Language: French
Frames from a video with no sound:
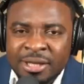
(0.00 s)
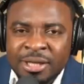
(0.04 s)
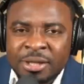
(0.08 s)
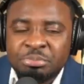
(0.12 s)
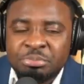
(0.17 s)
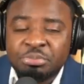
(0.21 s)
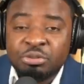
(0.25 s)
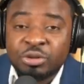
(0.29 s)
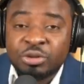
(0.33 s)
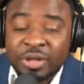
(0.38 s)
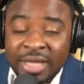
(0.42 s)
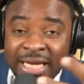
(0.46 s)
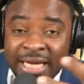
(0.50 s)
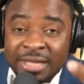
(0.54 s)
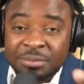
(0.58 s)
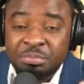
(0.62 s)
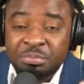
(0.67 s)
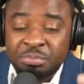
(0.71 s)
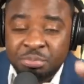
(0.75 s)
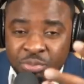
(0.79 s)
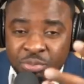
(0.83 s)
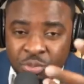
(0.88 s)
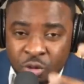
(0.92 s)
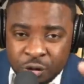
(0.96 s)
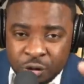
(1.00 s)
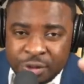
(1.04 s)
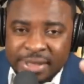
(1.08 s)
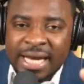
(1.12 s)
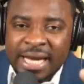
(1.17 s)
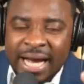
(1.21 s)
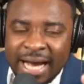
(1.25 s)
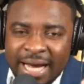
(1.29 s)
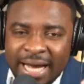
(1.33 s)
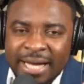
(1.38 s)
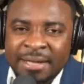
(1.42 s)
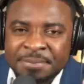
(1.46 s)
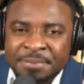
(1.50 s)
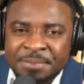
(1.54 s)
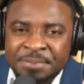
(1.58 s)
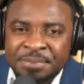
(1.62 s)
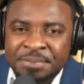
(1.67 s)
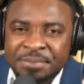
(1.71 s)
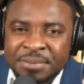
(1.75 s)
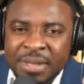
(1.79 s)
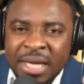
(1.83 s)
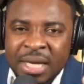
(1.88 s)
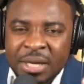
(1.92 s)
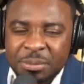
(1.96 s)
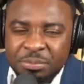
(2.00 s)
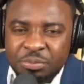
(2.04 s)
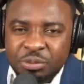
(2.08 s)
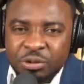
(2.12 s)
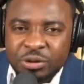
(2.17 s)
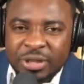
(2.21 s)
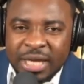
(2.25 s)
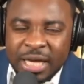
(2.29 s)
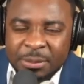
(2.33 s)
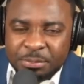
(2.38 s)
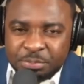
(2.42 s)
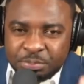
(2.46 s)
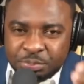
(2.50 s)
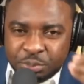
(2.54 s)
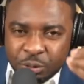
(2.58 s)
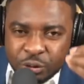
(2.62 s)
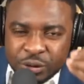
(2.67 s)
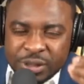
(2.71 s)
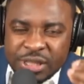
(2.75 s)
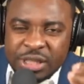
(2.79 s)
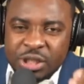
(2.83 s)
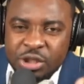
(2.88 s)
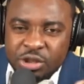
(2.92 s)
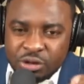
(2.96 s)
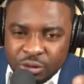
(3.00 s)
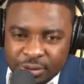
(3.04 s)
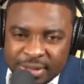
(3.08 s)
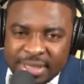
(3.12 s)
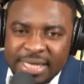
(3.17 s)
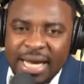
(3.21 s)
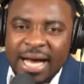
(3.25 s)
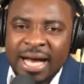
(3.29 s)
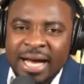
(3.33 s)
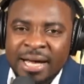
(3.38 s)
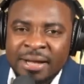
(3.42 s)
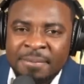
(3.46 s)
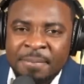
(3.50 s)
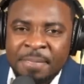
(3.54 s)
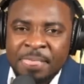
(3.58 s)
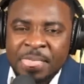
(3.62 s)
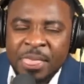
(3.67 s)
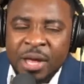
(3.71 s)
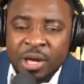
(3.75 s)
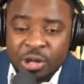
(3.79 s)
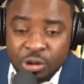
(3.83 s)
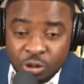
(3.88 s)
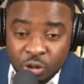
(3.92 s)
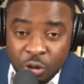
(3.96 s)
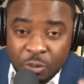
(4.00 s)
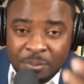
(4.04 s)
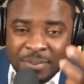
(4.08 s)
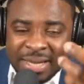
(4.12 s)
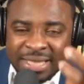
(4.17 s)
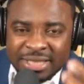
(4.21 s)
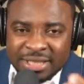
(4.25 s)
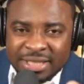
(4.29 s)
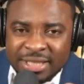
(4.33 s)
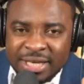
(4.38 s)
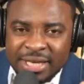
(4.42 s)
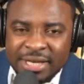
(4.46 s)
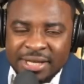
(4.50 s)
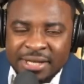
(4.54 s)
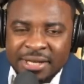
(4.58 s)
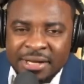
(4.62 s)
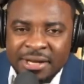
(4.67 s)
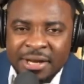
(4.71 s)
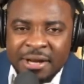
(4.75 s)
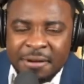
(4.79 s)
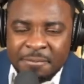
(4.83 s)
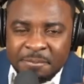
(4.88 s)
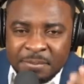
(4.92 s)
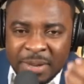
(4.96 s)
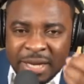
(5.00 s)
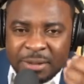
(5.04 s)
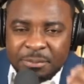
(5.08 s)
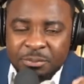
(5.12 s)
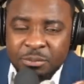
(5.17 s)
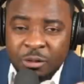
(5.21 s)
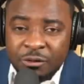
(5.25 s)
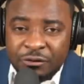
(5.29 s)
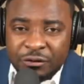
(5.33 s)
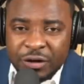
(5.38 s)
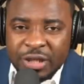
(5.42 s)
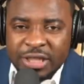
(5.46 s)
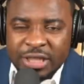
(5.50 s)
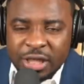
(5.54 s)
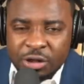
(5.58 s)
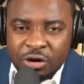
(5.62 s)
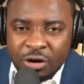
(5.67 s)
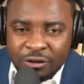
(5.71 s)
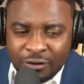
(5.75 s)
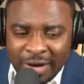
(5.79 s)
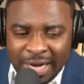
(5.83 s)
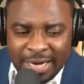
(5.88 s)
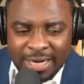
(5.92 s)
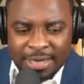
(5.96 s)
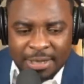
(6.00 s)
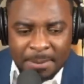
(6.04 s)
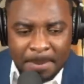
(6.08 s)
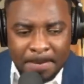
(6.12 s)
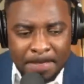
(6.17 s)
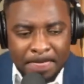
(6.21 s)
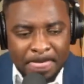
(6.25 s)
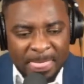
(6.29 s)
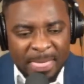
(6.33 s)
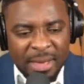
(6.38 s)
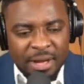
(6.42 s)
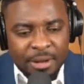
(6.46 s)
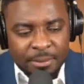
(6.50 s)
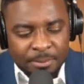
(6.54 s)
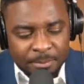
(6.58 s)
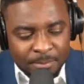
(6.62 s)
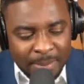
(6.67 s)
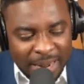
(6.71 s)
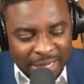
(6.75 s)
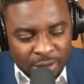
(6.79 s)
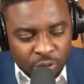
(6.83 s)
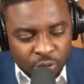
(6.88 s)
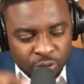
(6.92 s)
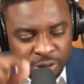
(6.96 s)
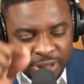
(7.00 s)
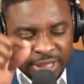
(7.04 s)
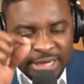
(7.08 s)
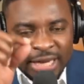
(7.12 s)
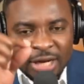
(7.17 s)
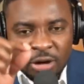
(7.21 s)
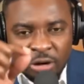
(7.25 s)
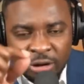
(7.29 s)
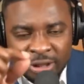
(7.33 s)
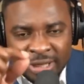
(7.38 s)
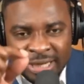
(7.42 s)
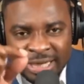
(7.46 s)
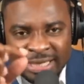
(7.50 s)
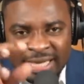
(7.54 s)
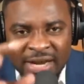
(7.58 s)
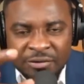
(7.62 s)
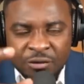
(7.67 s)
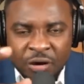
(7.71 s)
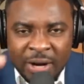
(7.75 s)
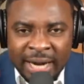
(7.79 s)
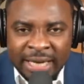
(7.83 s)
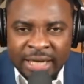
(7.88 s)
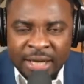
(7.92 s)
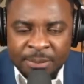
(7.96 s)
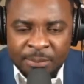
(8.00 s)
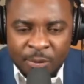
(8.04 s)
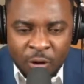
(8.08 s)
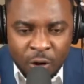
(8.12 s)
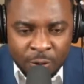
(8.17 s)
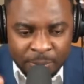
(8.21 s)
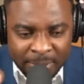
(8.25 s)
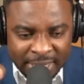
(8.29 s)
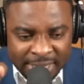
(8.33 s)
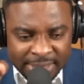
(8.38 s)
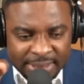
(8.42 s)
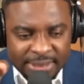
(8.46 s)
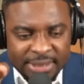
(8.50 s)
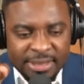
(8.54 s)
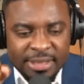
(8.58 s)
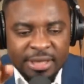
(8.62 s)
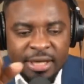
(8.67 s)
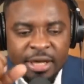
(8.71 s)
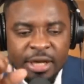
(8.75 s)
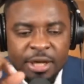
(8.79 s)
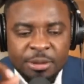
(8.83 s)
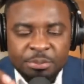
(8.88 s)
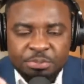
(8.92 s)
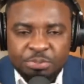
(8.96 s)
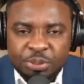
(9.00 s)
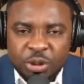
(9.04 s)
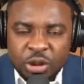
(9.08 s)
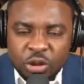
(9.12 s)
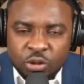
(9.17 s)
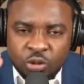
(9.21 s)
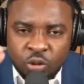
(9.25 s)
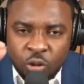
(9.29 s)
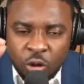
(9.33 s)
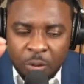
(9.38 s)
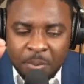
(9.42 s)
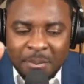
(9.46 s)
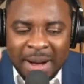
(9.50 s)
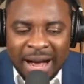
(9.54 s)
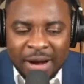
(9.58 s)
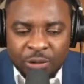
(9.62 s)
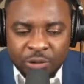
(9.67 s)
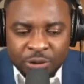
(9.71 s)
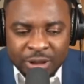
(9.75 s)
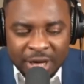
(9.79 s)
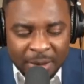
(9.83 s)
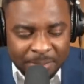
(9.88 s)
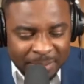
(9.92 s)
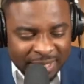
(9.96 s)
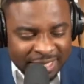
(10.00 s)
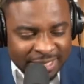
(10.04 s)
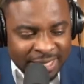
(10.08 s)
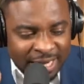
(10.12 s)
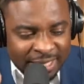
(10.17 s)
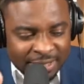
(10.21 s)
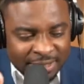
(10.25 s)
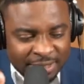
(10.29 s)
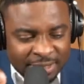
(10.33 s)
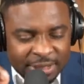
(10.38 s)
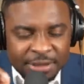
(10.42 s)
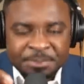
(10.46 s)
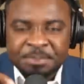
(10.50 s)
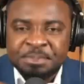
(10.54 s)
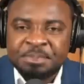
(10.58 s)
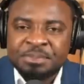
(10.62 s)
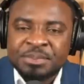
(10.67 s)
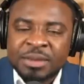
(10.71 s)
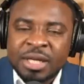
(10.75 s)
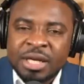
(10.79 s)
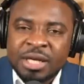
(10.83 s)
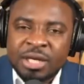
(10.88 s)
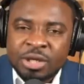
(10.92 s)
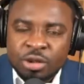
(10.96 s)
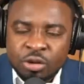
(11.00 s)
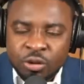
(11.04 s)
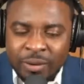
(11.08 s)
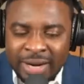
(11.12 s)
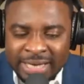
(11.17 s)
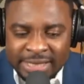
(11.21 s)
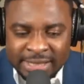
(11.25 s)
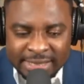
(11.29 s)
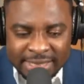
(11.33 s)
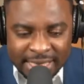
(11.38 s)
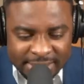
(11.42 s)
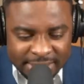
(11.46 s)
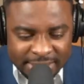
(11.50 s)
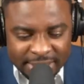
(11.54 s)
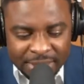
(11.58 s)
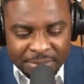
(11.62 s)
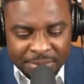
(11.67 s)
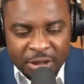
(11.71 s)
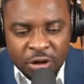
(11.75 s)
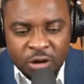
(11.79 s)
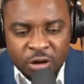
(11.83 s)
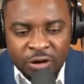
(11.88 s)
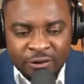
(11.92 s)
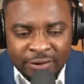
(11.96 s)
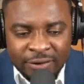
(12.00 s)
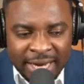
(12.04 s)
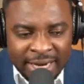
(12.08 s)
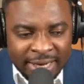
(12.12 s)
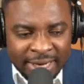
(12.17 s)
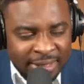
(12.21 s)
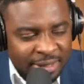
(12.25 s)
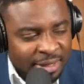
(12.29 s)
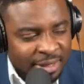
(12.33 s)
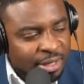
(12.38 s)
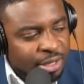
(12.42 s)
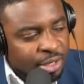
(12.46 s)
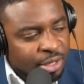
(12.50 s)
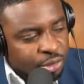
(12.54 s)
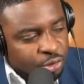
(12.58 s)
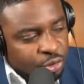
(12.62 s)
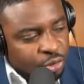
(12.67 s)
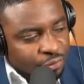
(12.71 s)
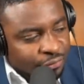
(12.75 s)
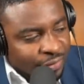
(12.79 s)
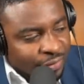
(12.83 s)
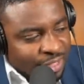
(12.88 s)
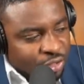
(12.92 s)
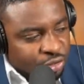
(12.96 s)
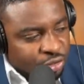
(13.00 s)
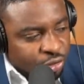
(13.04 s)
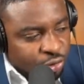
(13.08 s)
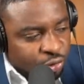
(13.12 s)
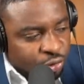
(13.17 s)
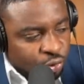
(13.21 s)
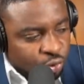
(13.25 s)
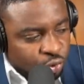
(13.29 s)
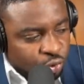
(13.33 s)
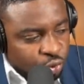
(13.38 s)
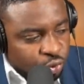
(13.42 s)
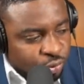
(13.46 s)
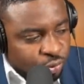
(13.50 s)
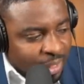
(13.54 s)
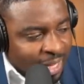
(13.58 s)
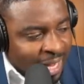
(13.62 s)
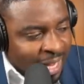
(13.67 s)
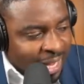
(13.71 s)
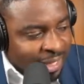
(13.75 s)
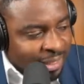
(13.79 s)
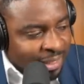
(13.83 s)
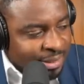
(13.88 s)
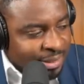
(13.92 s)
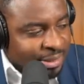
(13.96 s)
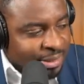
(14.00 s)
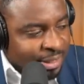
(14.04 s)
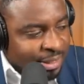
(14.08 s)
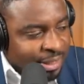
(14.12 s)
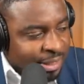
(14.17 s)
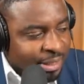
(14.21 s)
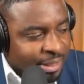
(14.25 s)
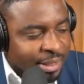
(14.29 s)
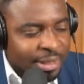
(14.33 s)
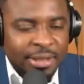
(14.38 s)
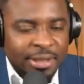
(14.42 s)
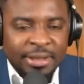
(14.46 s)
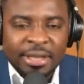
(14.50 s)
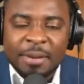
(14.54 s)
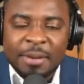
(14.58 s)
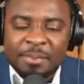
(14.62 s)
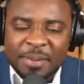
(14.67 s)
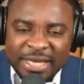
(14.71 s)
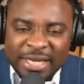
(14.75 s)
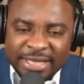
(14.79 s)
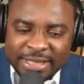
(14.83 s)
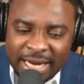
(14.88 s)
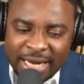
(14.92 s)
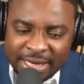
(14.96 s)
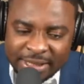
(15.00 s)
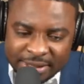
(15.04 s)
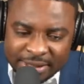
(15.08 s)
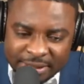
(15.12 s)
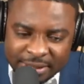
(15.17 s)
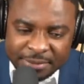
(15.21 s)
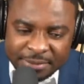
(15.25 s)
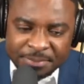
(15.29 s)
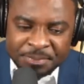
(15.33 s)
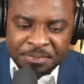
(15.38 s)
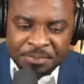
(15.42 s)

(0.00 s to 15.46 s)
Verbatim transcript: pour être mot ça pour être position ça yo mangé mettre mon frère Doval bâtonnier de l'ordre des avocats des port au puis gros barou dans pays d'Haïti yo assassiné mettre Doval devant yeux tout haïtien dans pays d'Haïti